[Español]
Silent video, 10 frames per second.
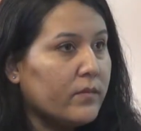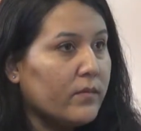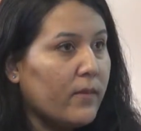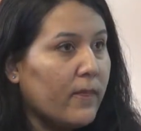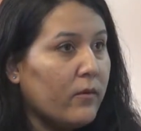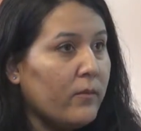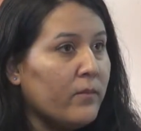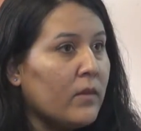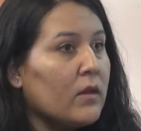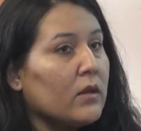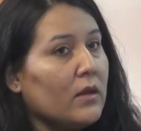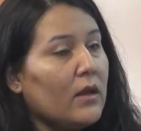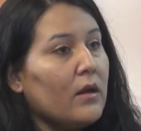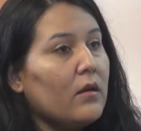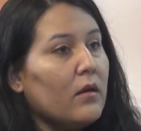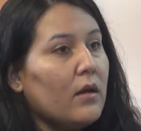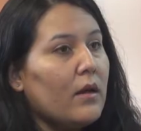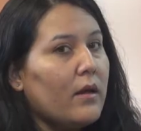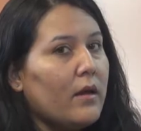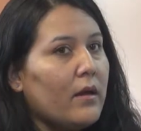¿no? Quieren
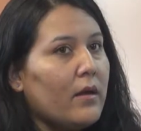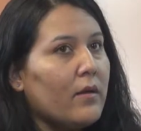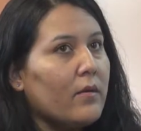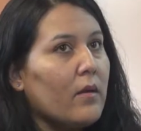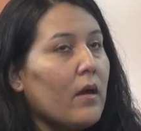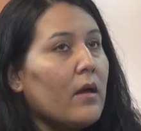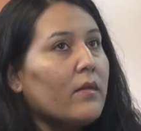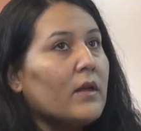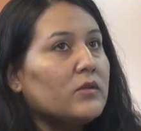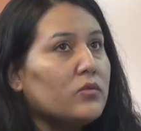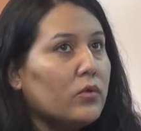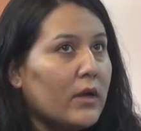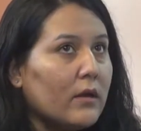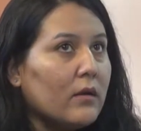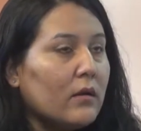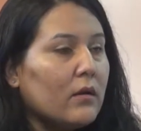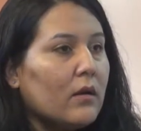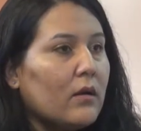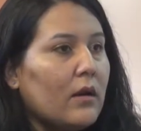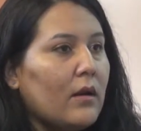eh, destruir
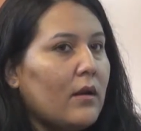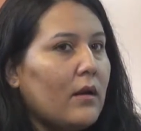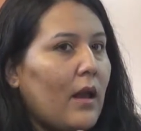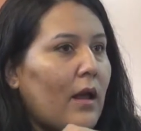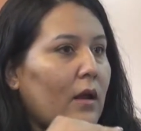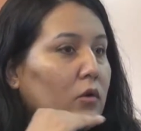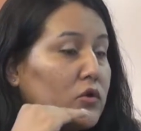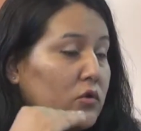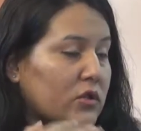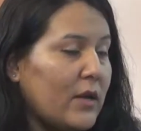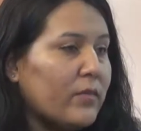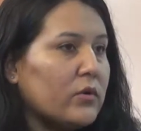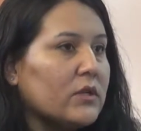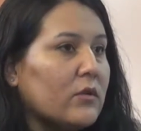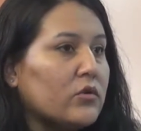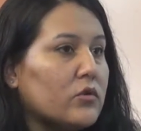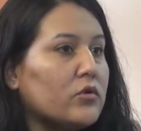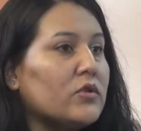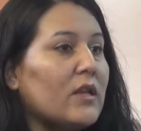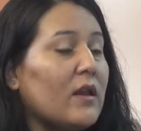los conceptos que
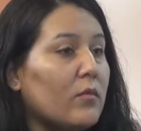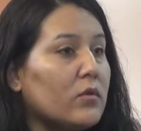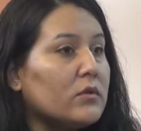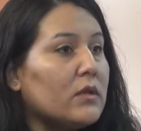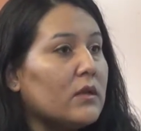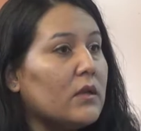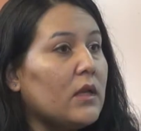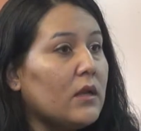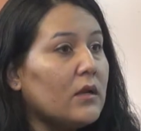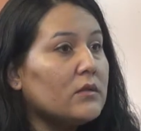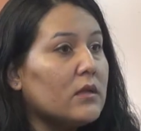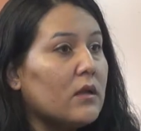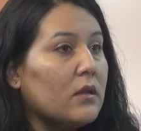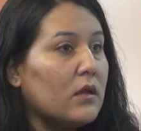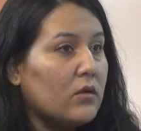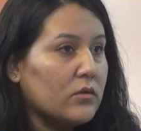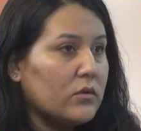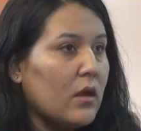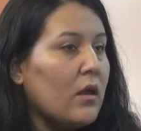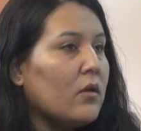nosotros tenemos de niñas y de
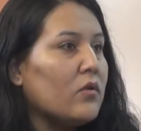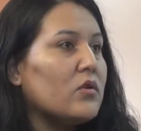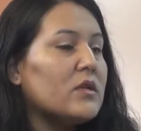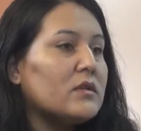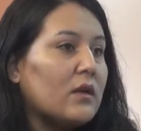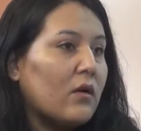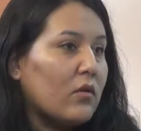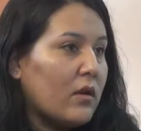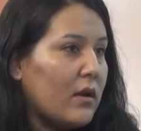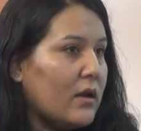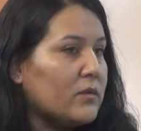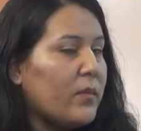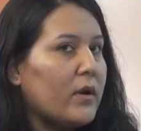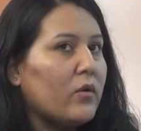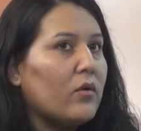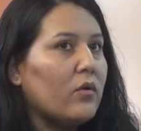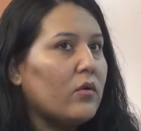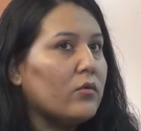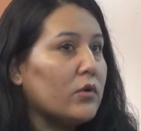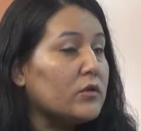niños. Yo no sé si recordarás,
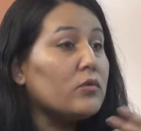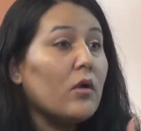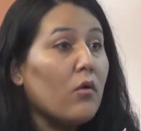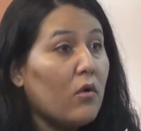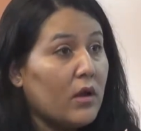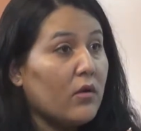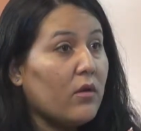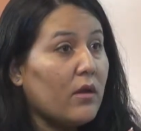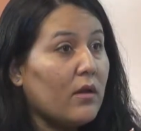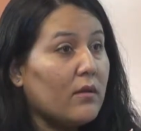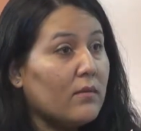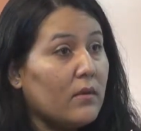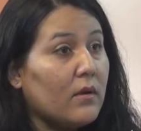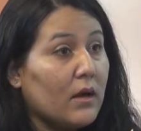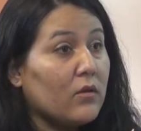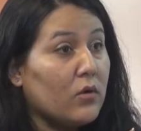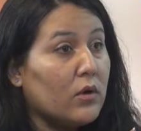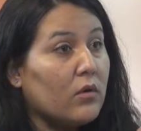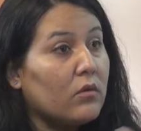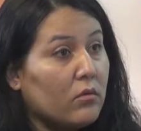pero yo estudié en un colegio de,
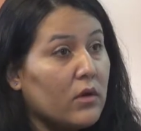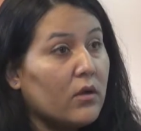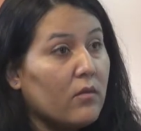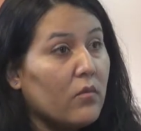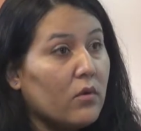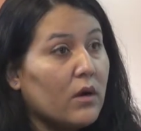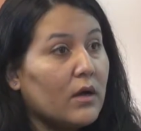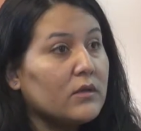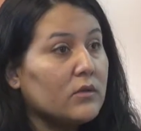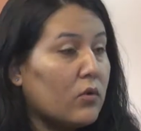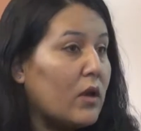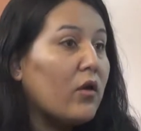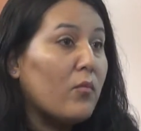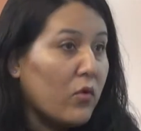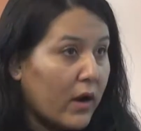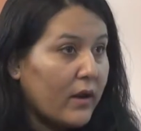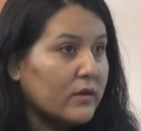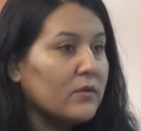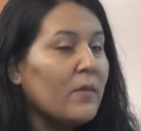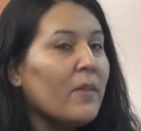católico, un colegio de monjas, un colegio de
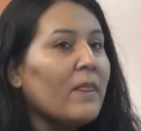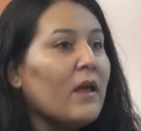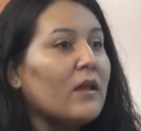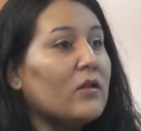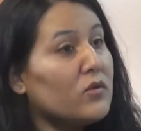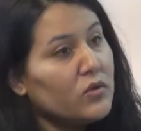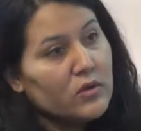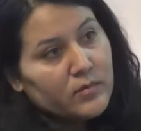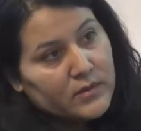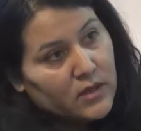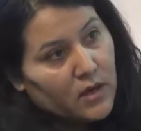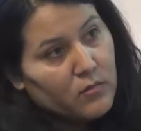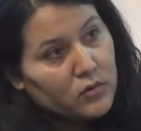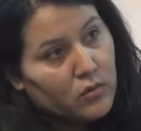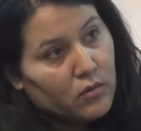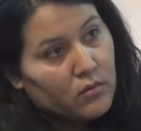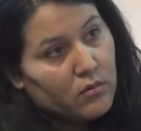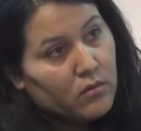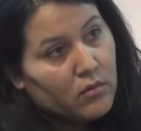mujeres, en donde nosotras vestíamos con,